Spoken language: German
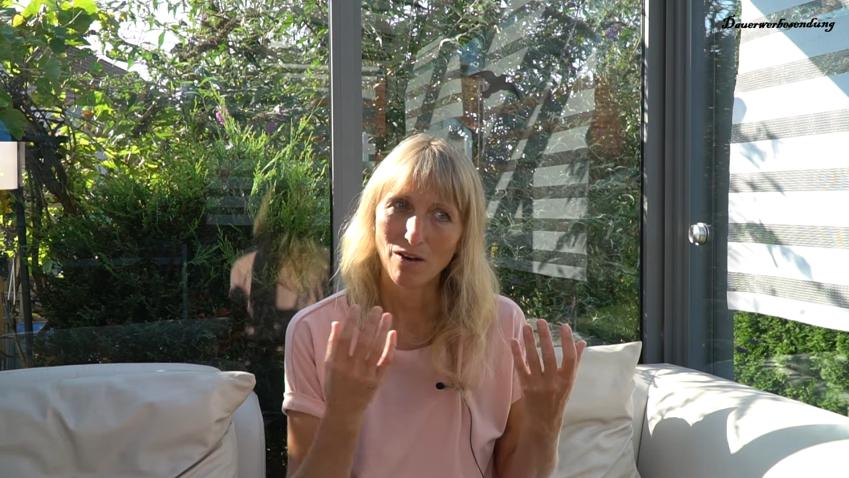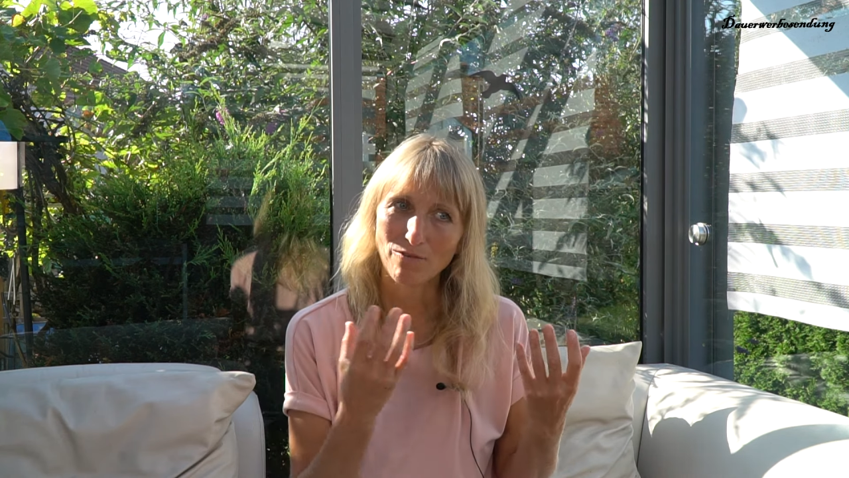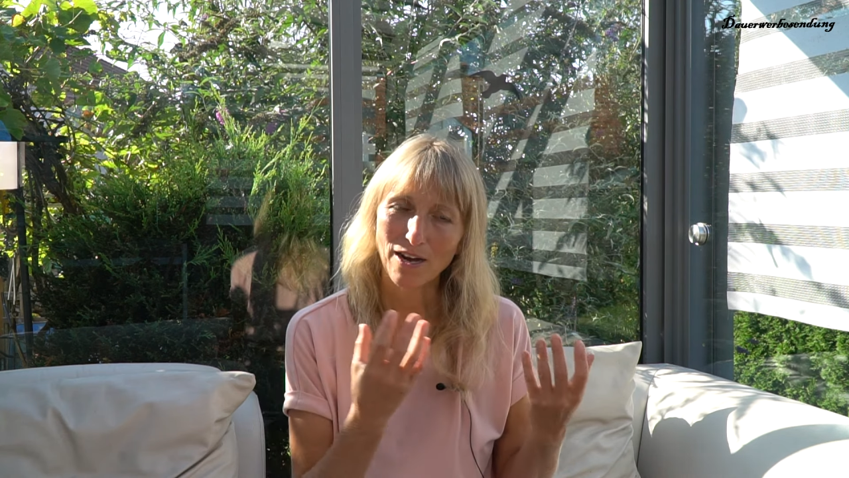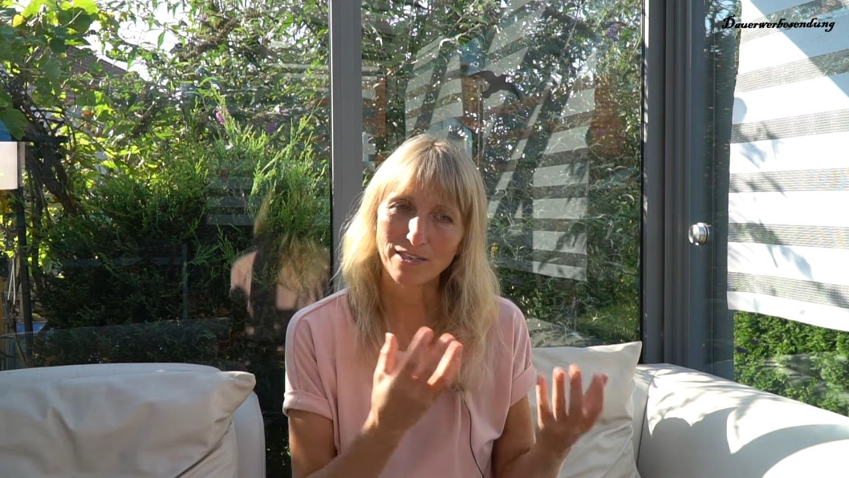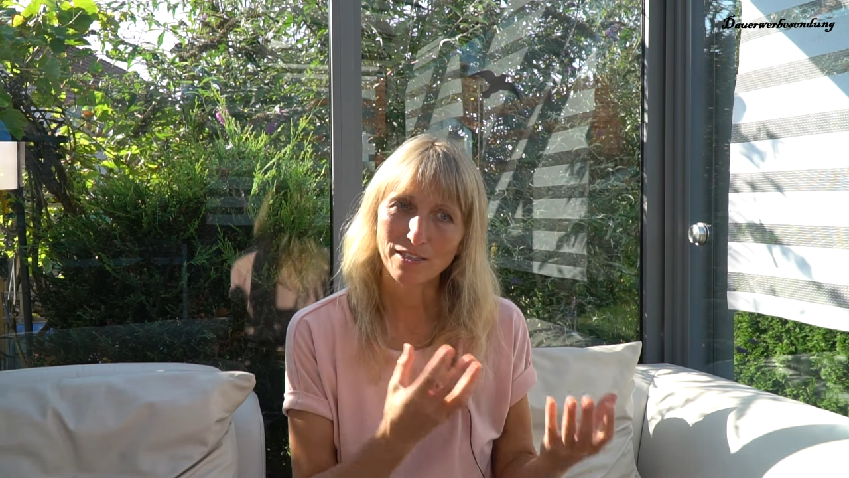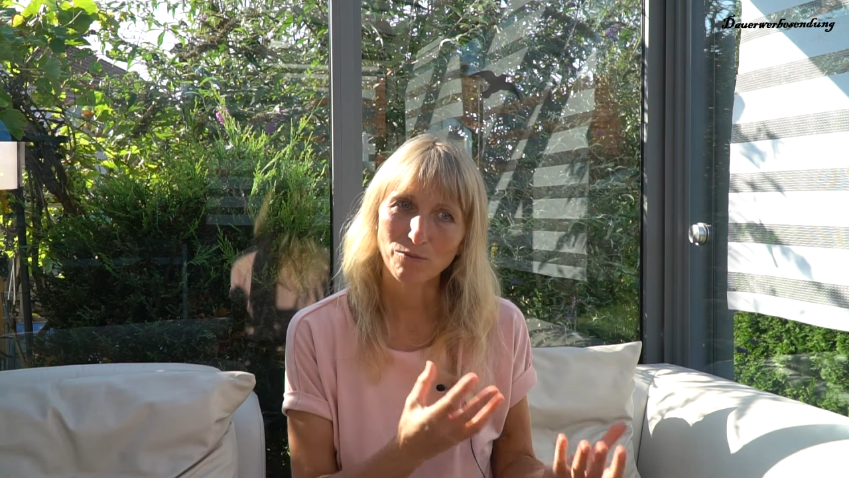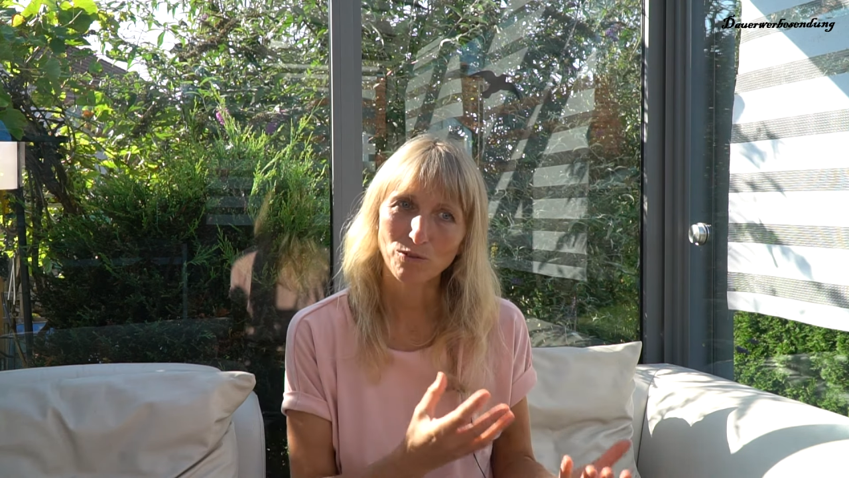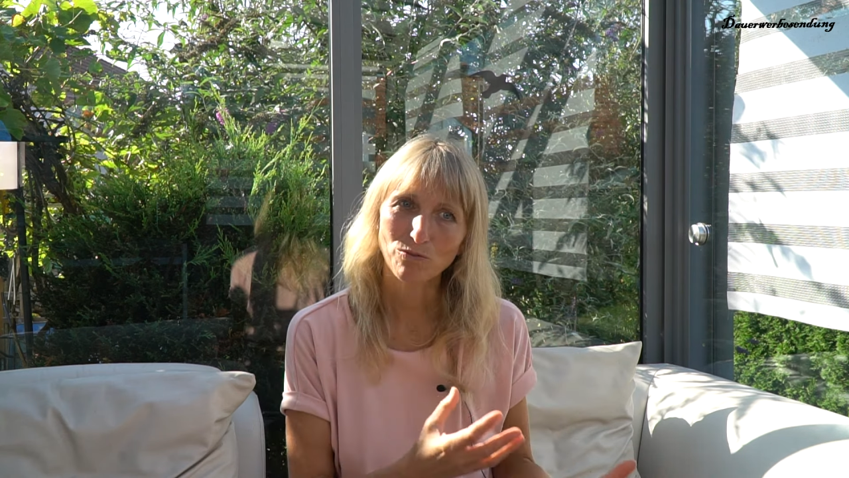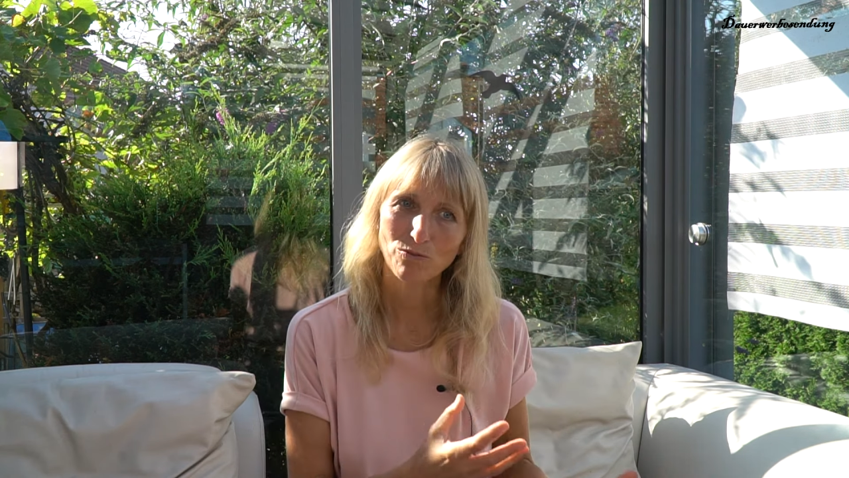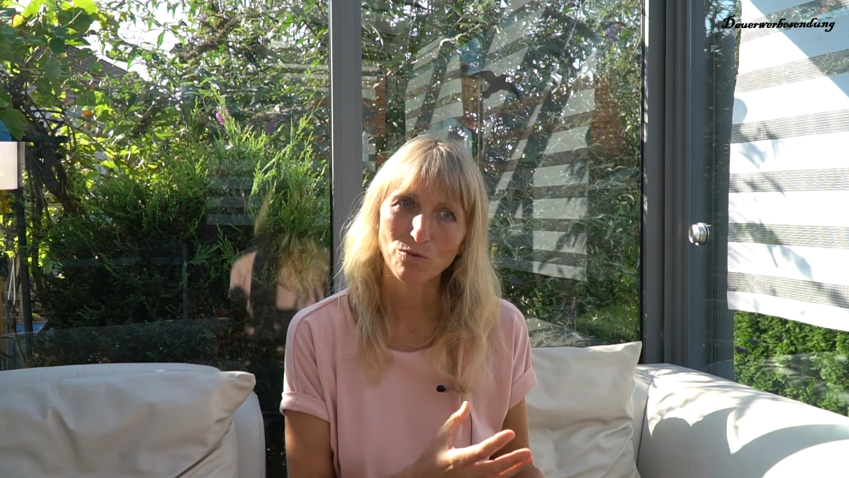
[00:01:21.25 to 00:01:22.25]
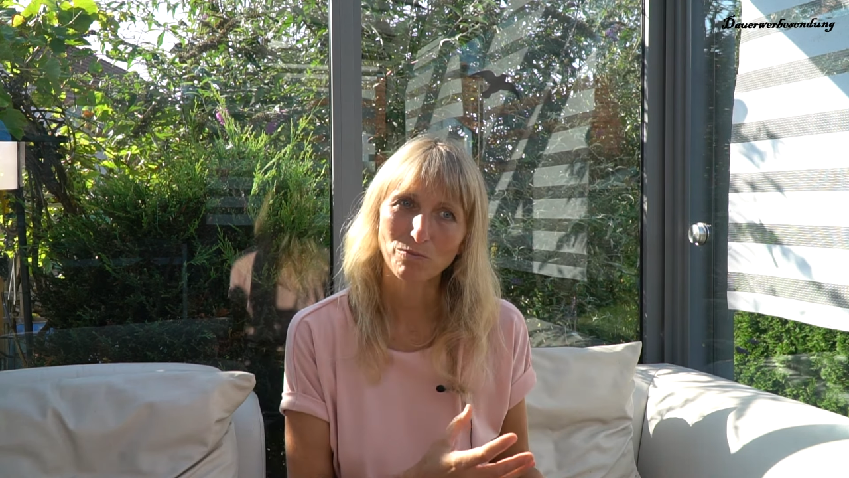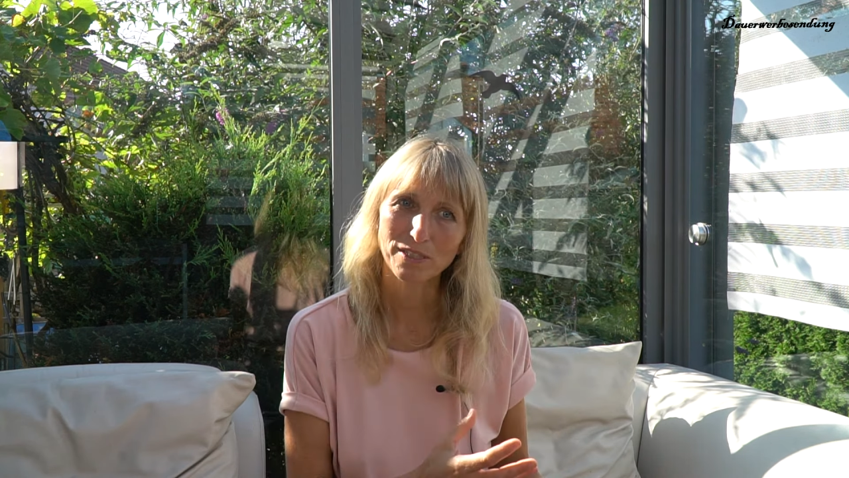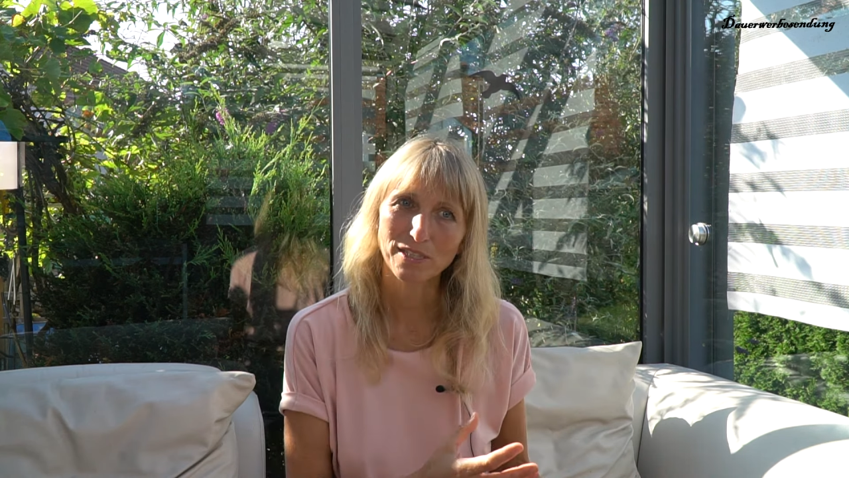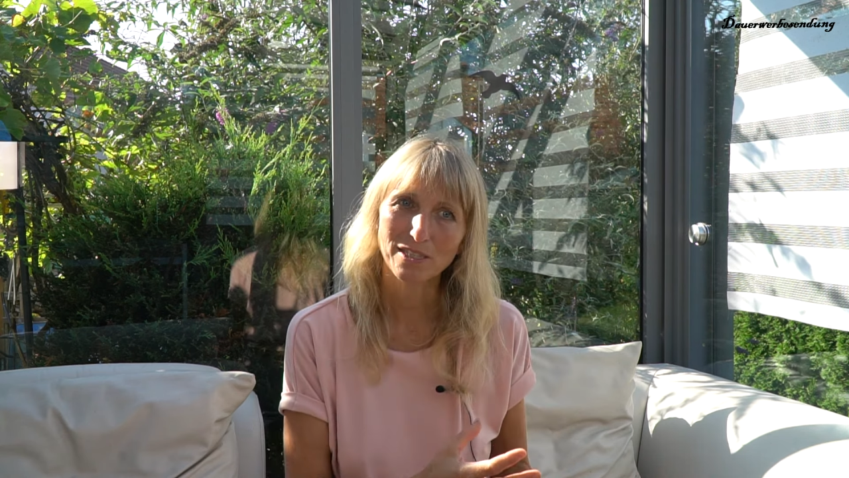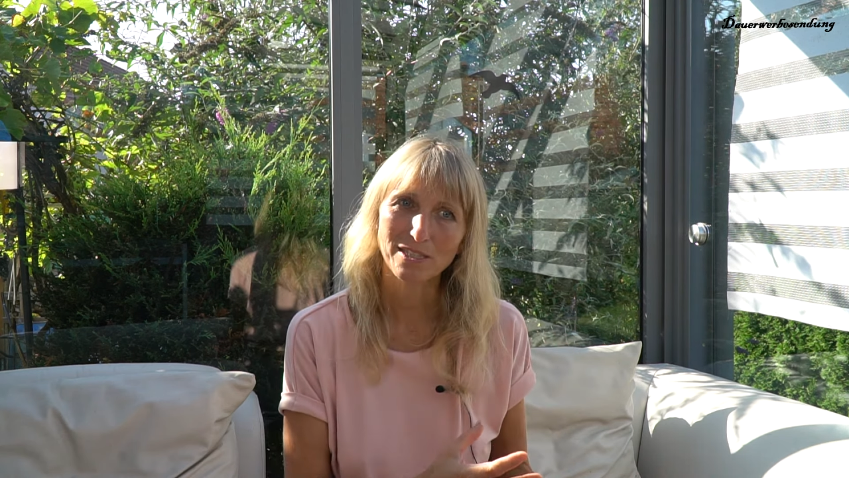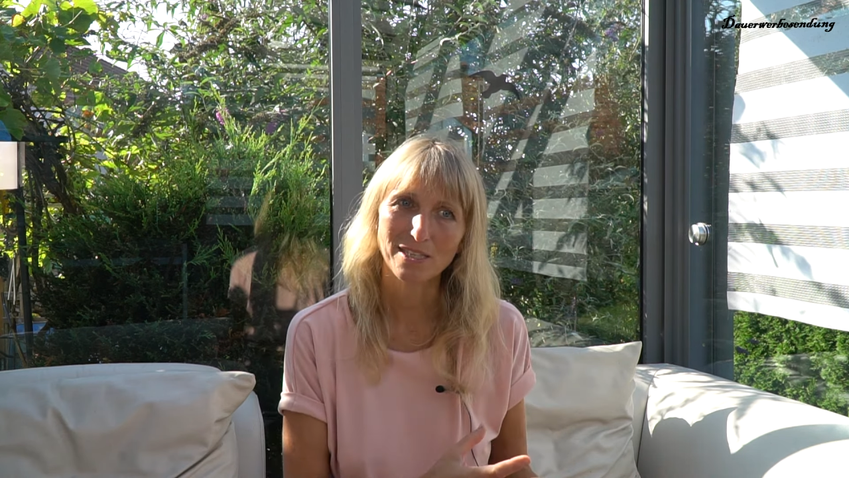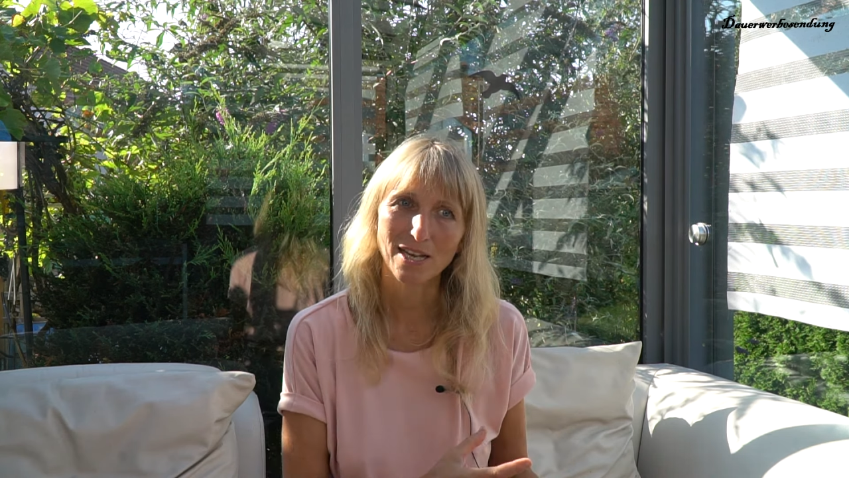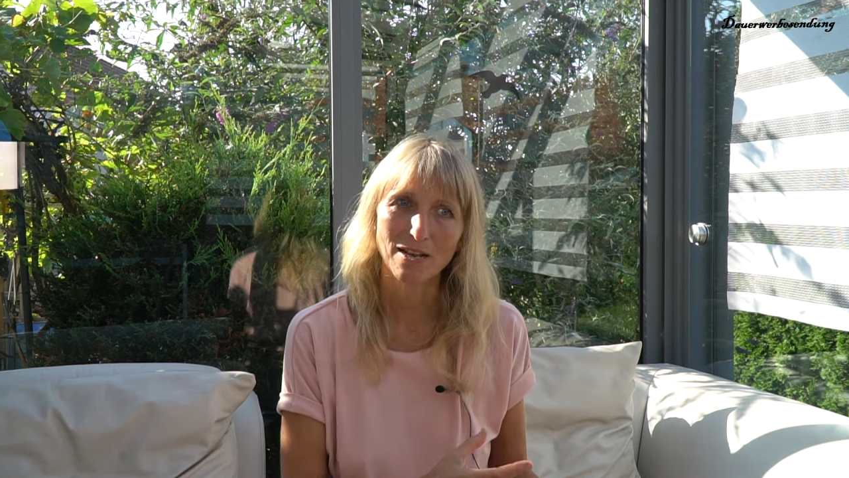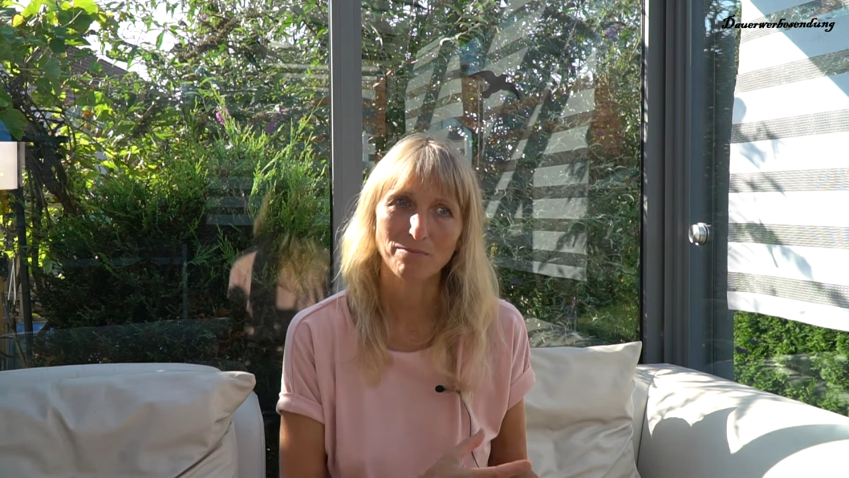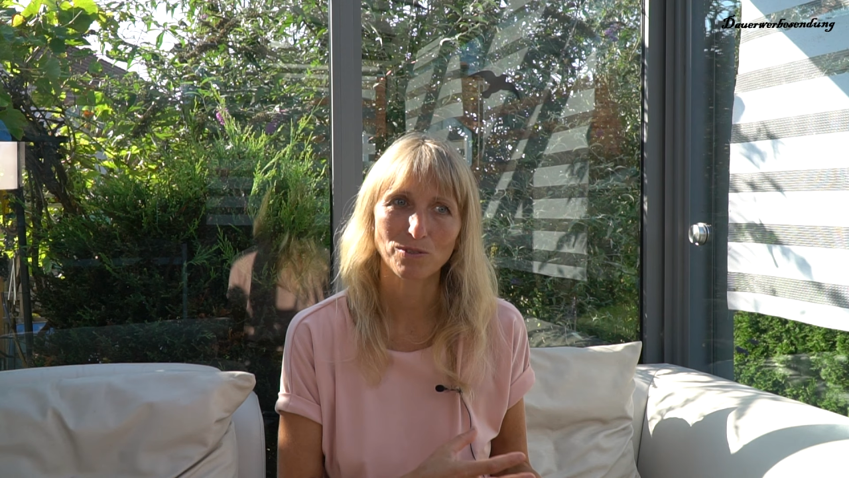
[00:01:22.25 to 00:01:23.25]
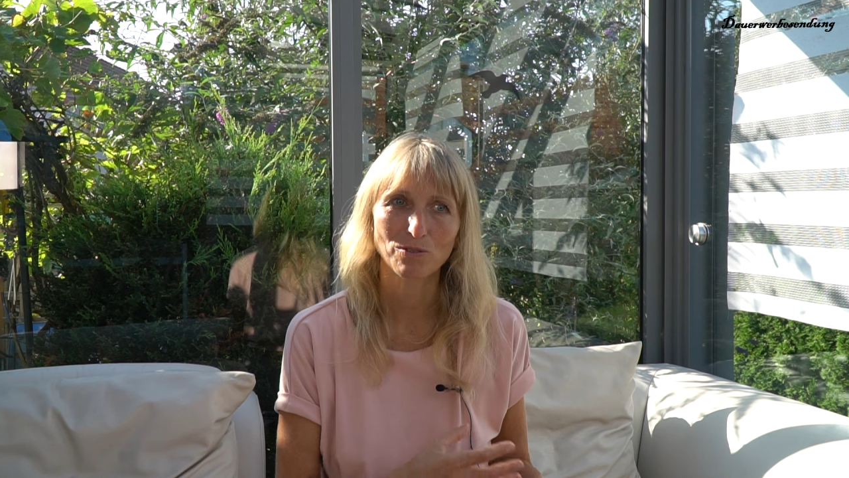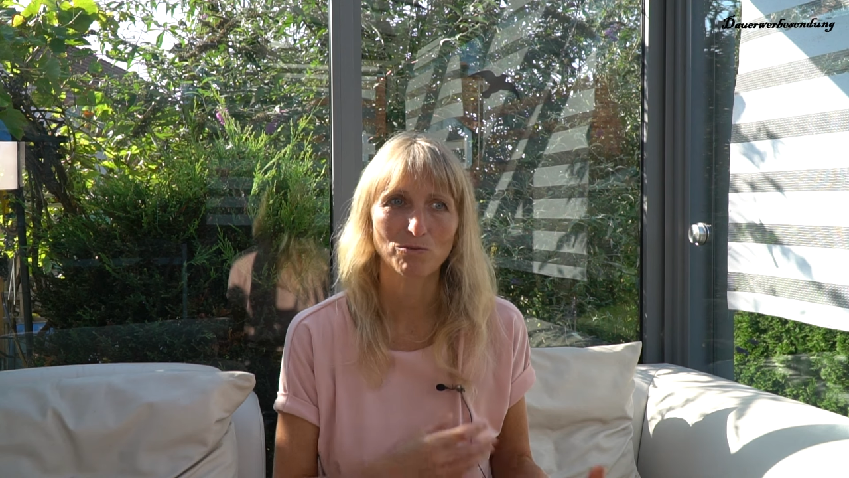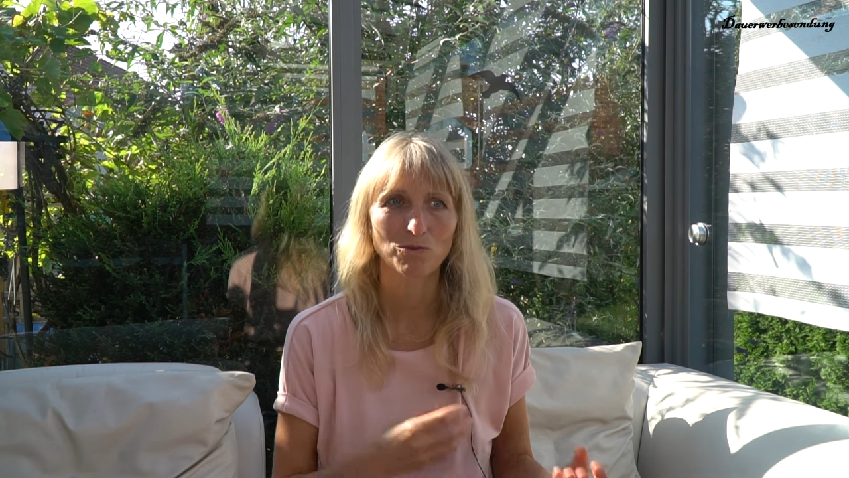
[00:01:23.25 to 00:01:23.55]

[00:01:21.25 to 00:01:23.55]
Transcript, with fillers: Wahrnehmen von dir selbst,